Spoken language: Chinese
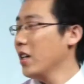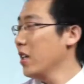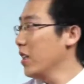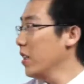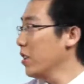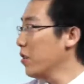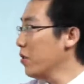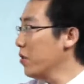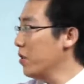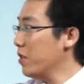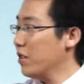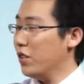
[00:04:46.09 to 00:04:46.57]

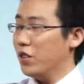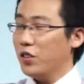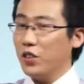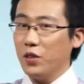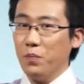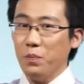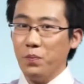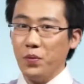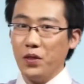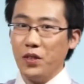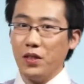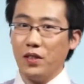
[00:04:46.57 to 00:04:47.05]
也就是进
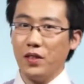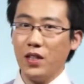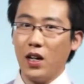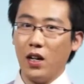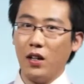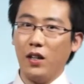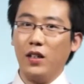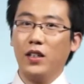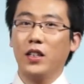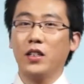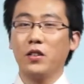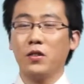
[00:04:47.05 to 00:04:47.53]
行比
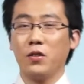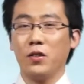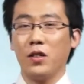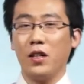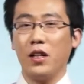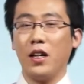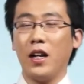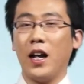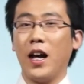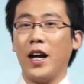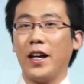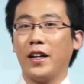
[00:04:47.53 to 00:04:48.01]
较，也就是
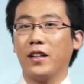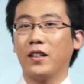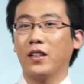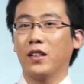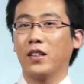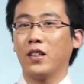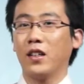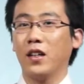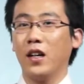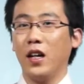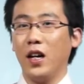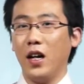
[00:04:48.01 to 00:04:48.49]

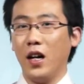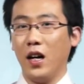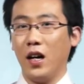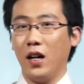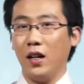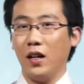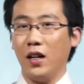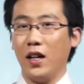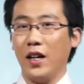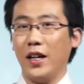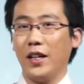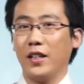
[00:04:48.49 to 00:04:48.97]
like 跟
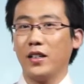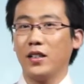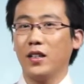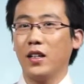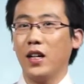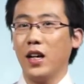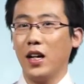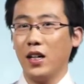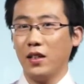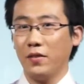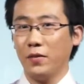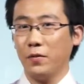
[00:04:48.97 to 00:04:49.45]
unlike
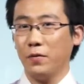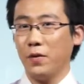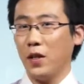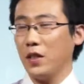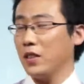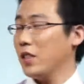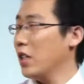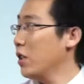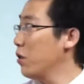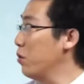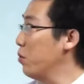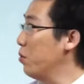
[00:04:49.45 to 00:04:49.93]
啊，
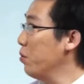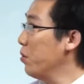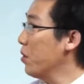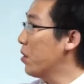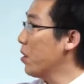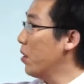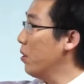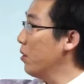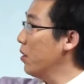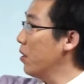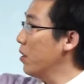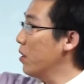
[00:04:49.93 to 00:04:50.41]
放在句
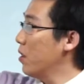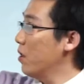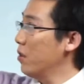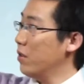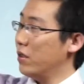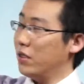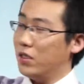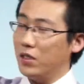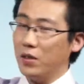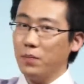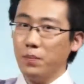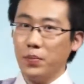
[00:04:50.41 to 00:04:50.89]
首的时候
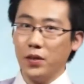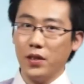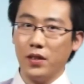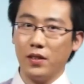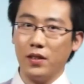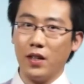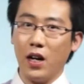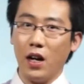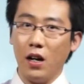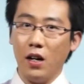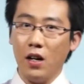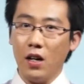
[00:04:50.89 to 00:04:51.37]
进行比
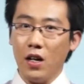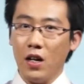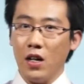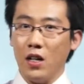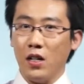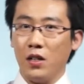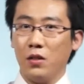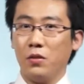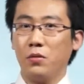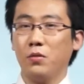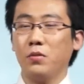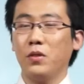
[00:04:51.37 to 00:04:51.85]
较，
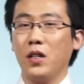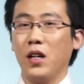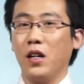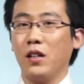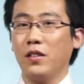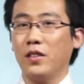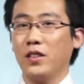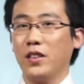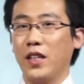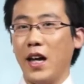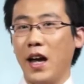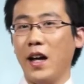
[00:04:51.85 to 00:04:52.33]
需
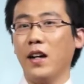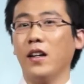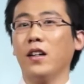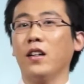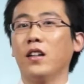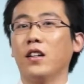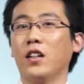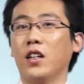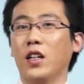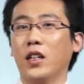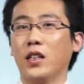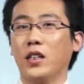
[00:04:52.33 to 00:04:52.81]
要严
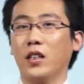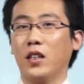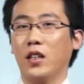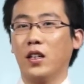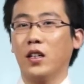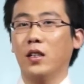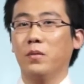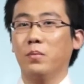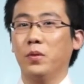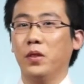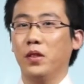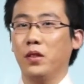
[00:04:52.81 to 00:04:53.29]
格
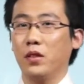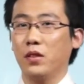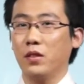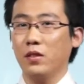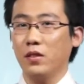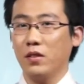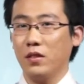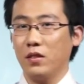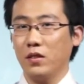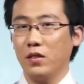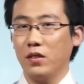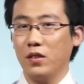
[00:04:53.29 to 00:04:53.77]
的
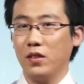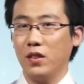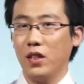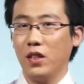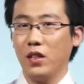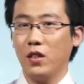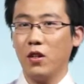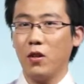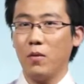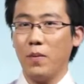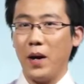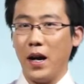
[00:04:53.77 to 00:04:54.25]
平行
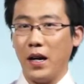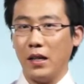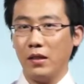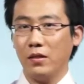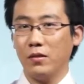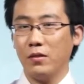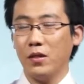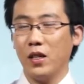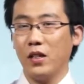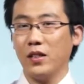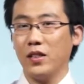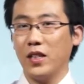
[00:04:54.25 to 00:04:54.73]
结构吧？
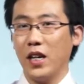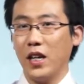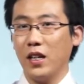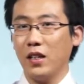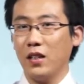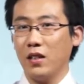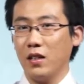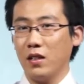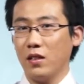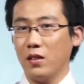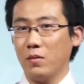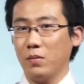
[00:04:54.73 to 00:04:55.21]
需要
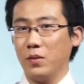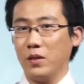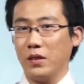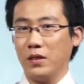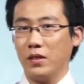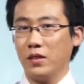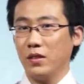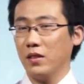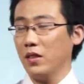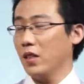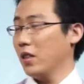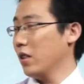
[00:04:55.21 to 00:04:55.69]
严格的
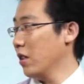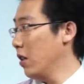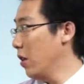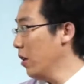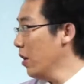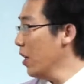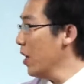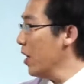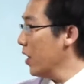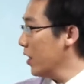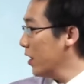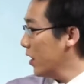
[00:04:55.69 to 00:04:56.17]
平行结构，
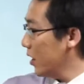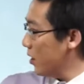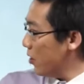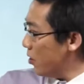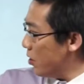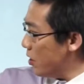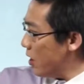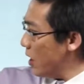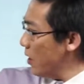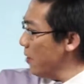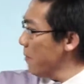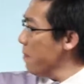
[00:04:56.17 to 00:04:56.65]
也
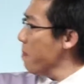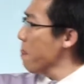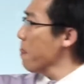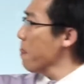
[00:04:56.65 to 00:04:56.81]
就是。